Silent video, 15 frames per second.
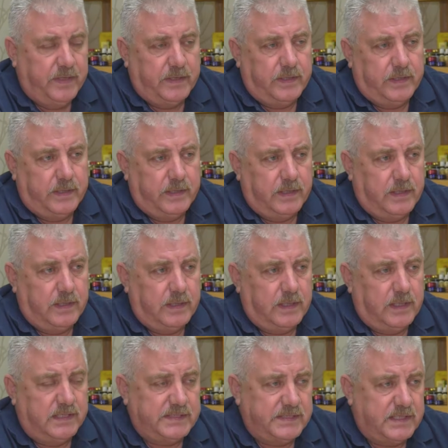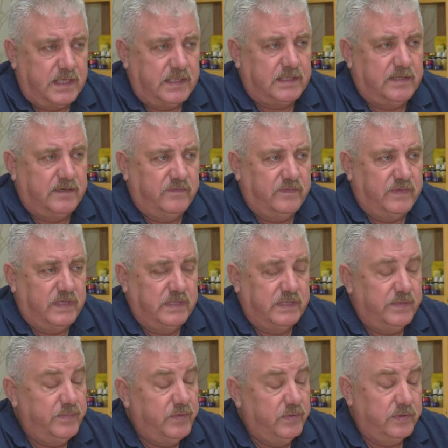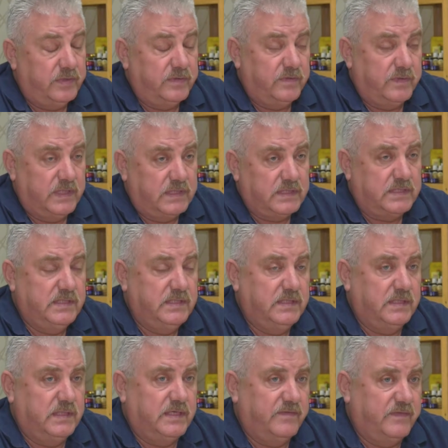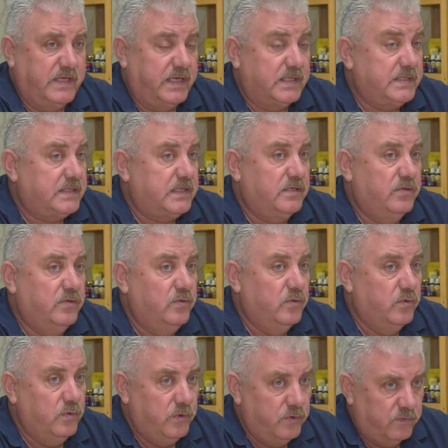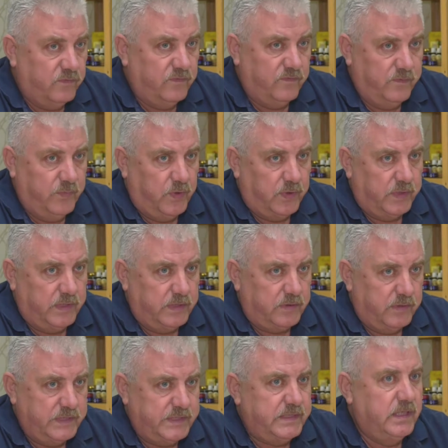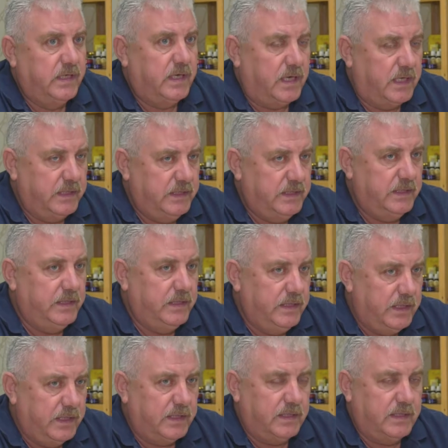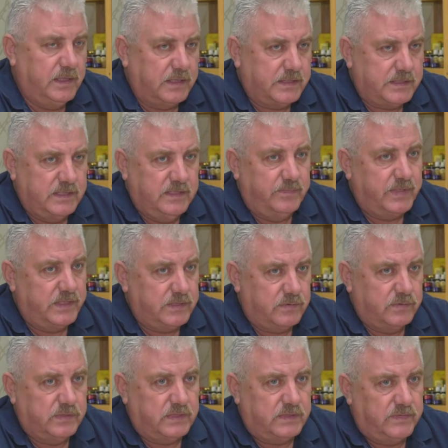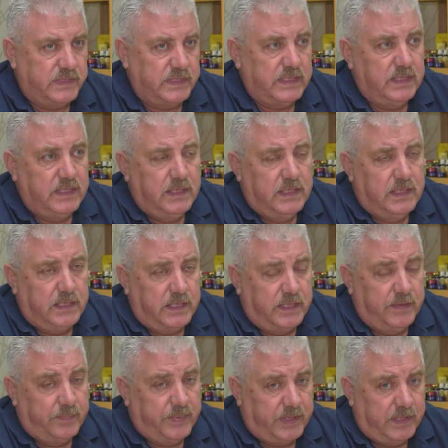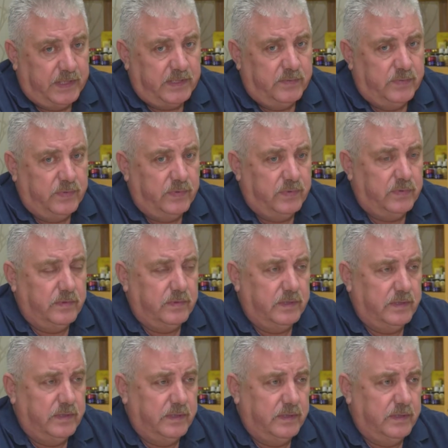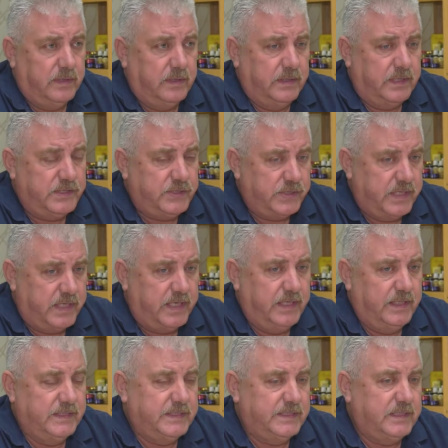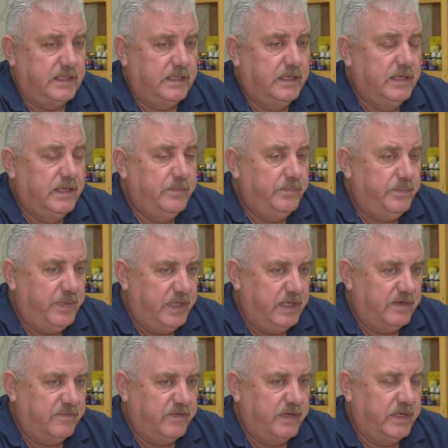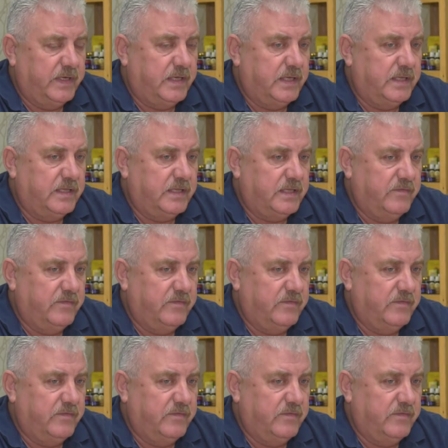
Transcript: э, остатков антибиотиков должны равняться нулю в меде, то есть они не должны присутствовать. И поэтому э, начинается первое от